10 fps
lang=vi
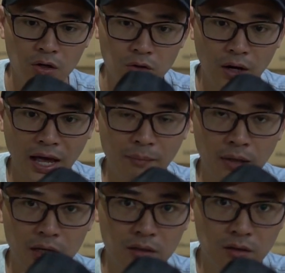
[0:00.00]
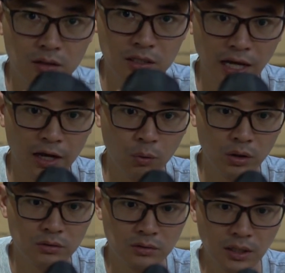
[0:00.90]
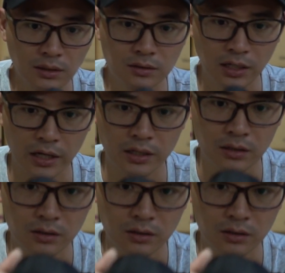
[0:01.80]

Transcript: Nó làm này, cực kỳ dày luôn, rất dày.